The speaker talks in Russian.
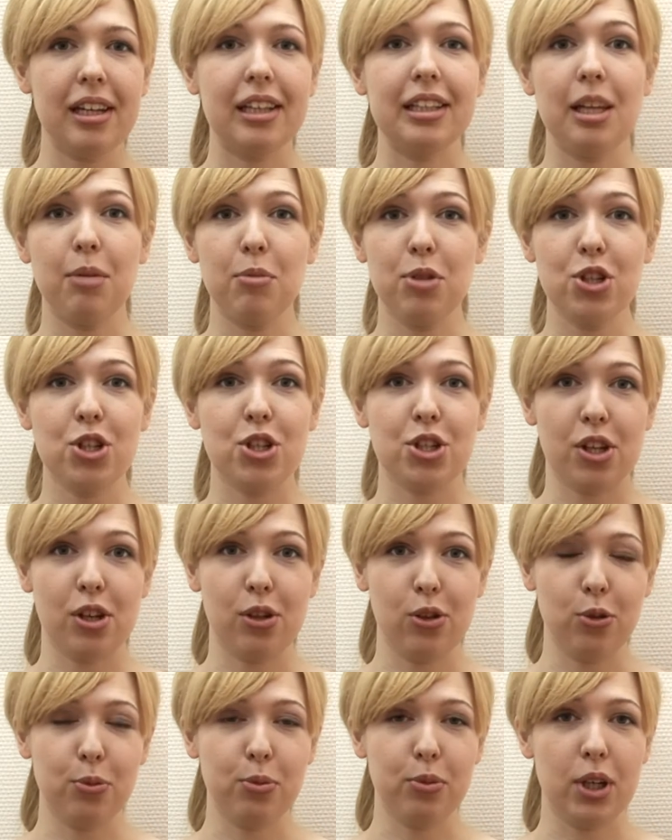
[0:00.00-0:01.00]
экономический
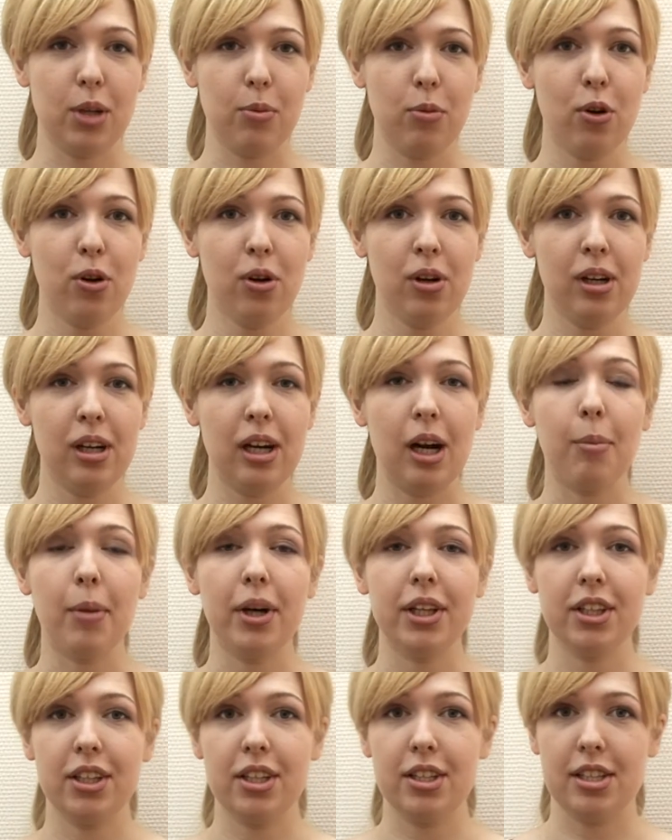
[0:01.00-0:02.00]
клуб ГИМО,
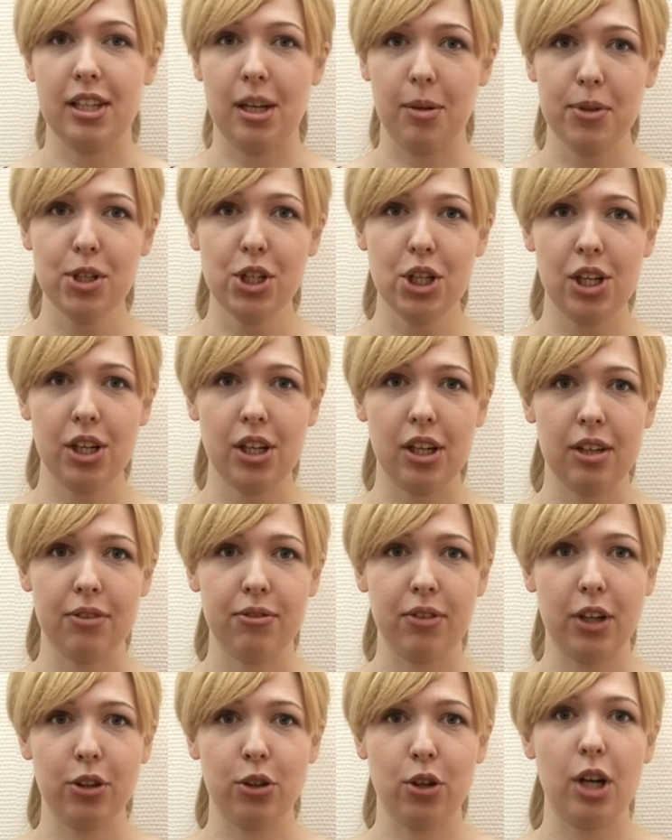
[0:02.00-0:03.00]
команда
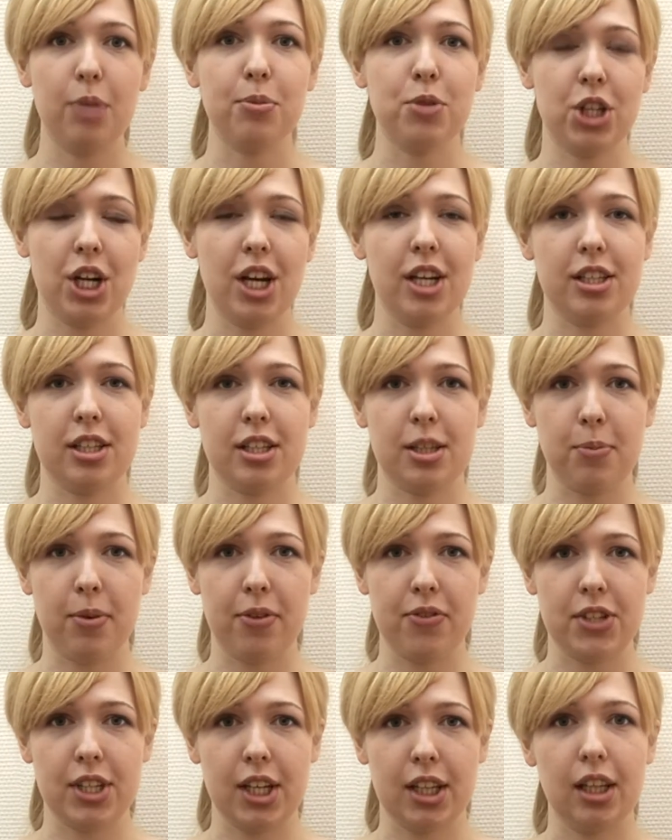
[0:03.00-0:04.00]
единомышленников, которая общается с
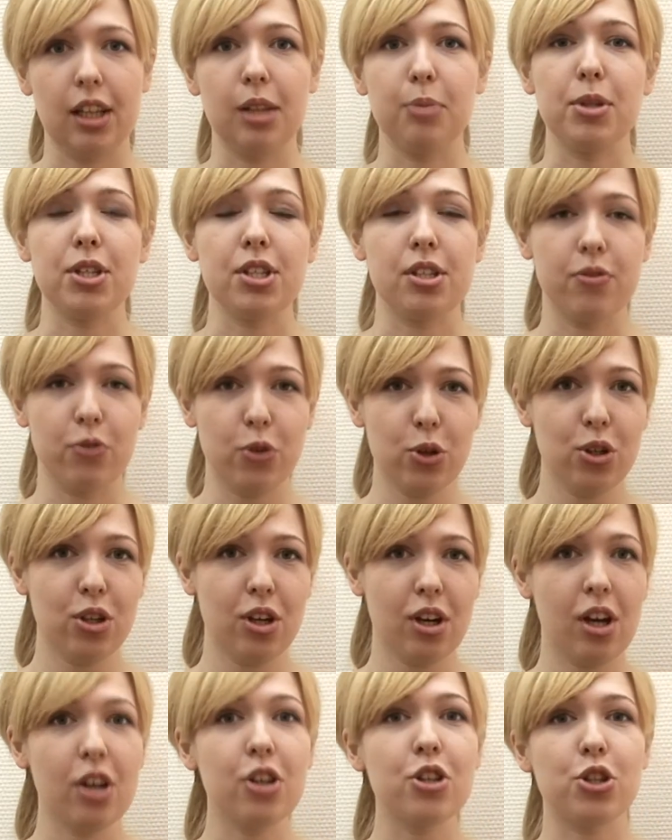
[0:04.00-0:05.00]
профессионалами
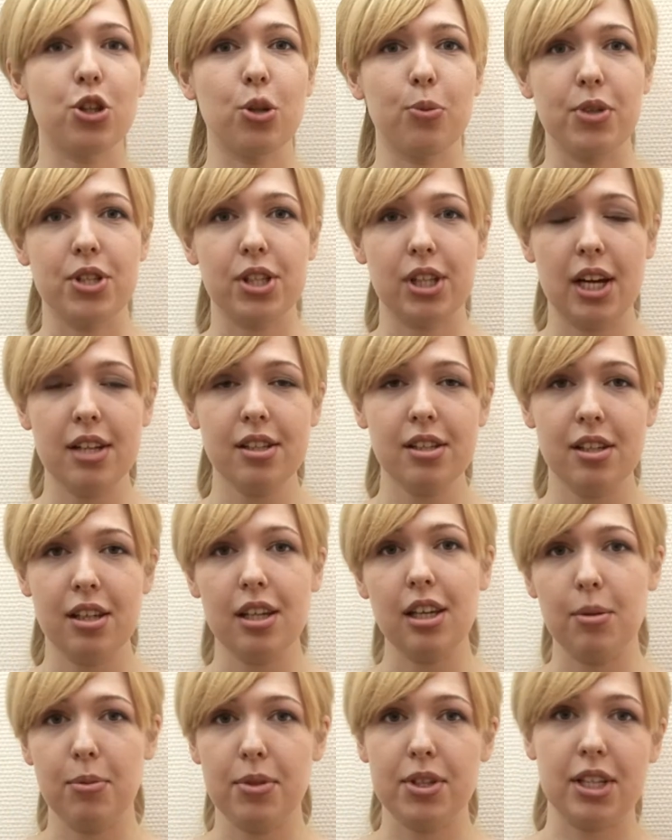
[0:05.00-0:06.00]
сегодня, чтобы стать
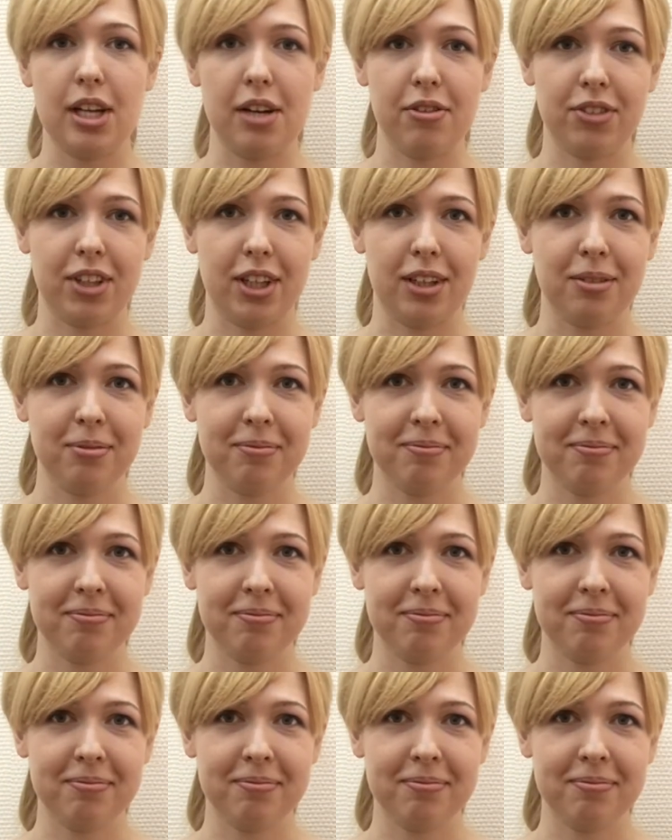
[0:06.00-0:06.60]
ими завтра.